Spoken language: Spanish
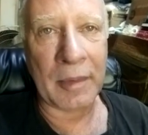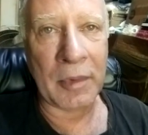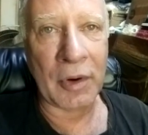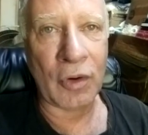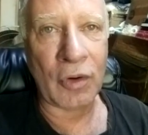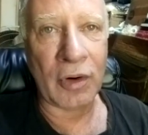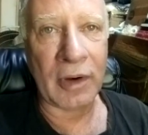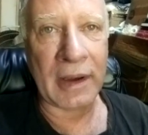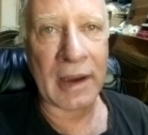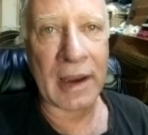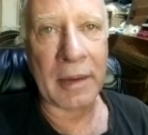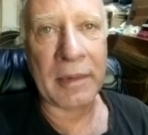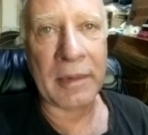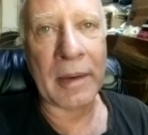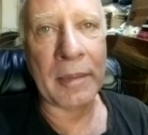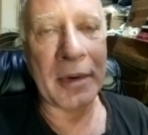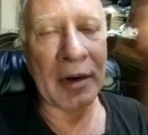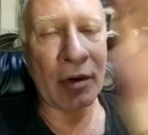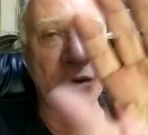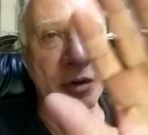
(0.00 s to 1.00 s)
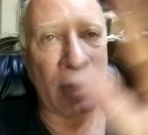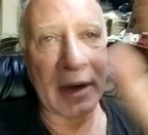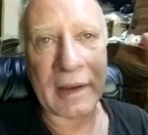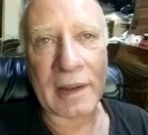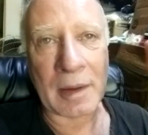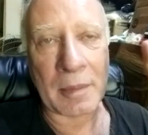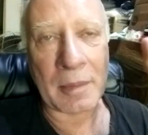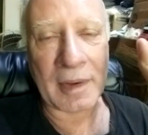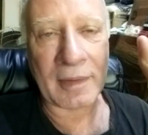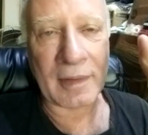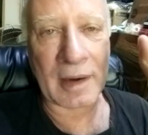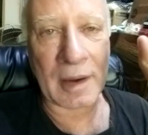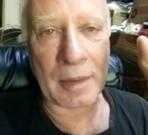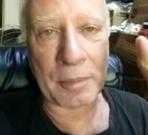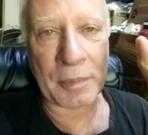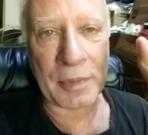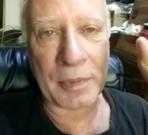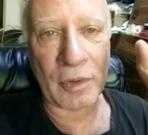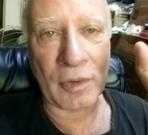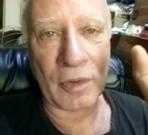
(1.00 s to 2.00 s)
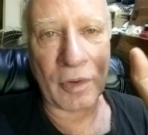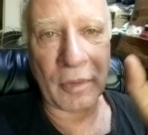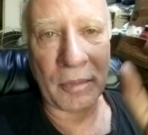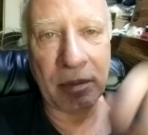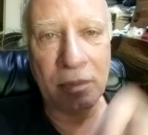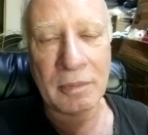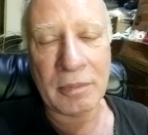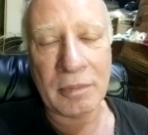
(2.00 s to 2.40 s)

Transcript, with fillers: mejor ya, ya me conecta más rápido, ¿no?